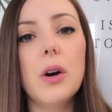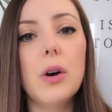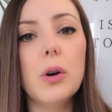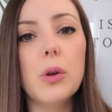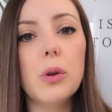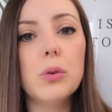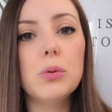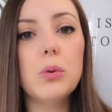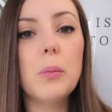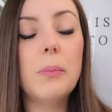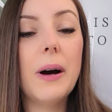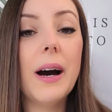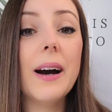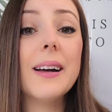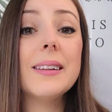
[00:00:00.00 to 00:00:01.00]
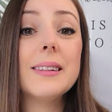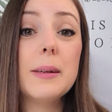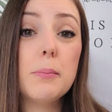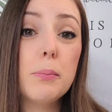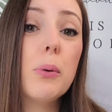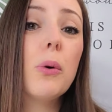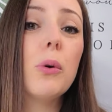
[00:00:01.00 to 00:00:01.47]
euh, de par
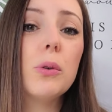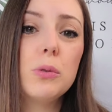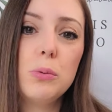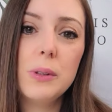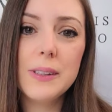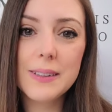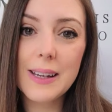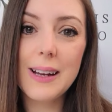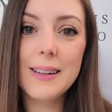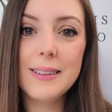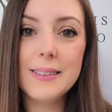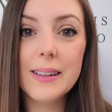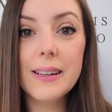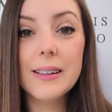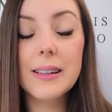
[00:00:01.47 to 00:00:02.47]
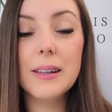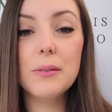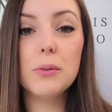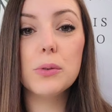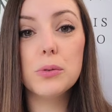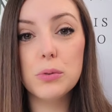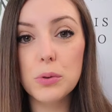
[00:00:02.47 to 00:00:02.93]
des produits de qualité
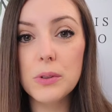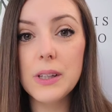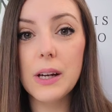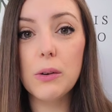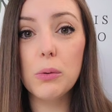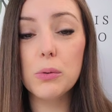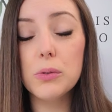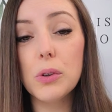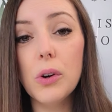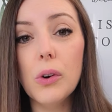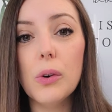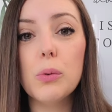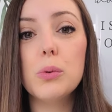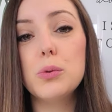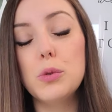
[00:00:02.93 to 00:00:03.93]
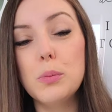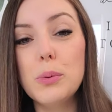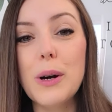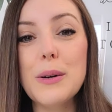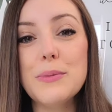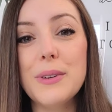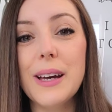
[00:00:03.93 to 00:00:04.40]
qui vont tenir longtemps, où tu
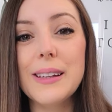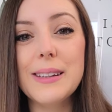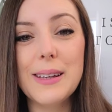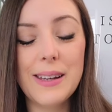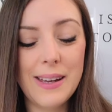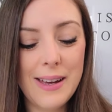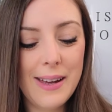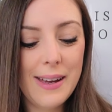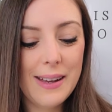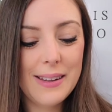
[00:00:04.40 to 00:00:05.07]
pourras faire des,